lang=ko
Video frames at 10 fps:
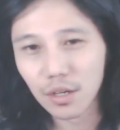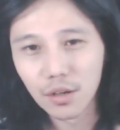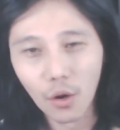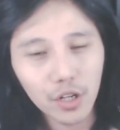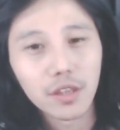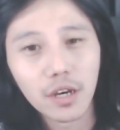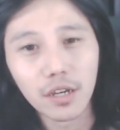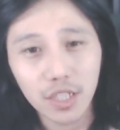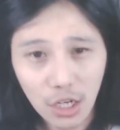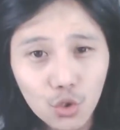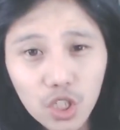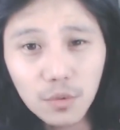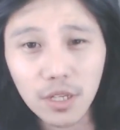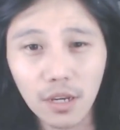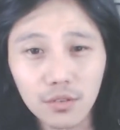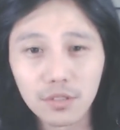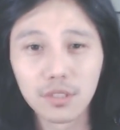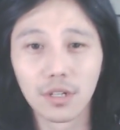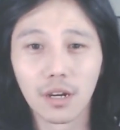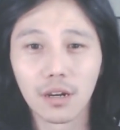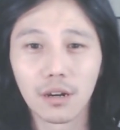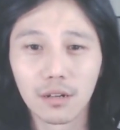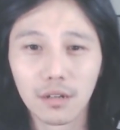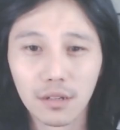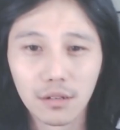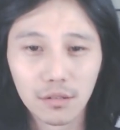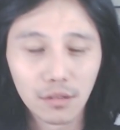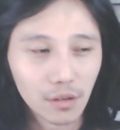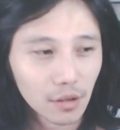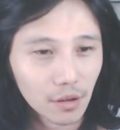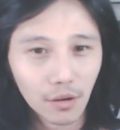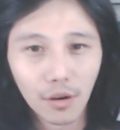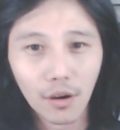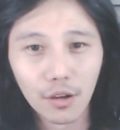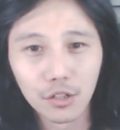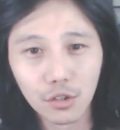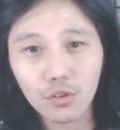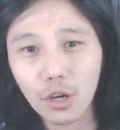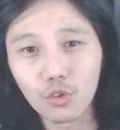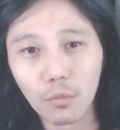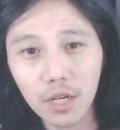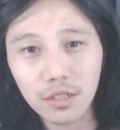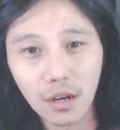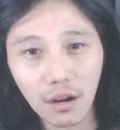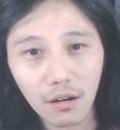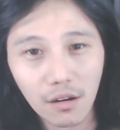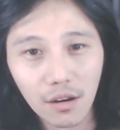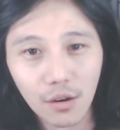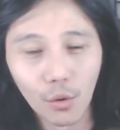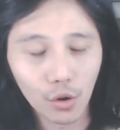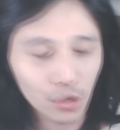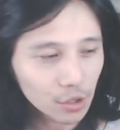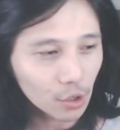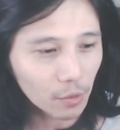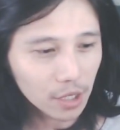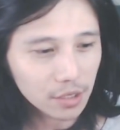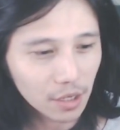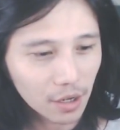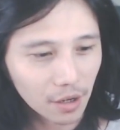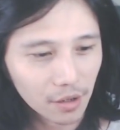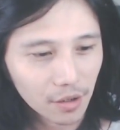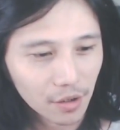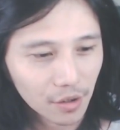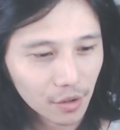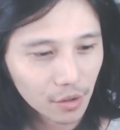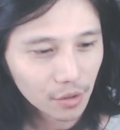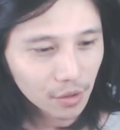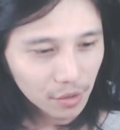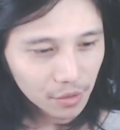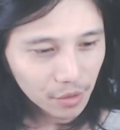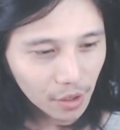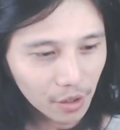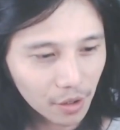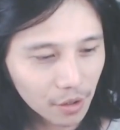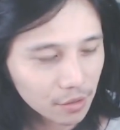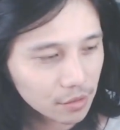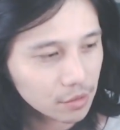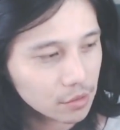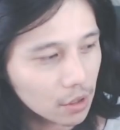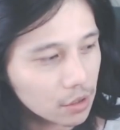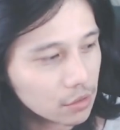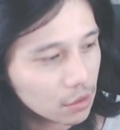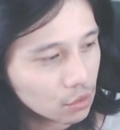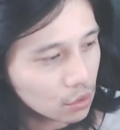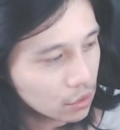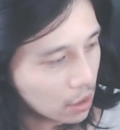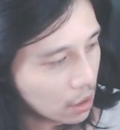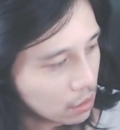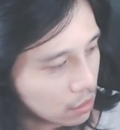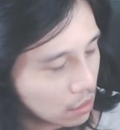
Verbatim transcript: 어린 나이에 자존심이 상했어 진짜 아니 그렇다고 막상 어 그렇다고 막상 내가 야 근데 너 나랑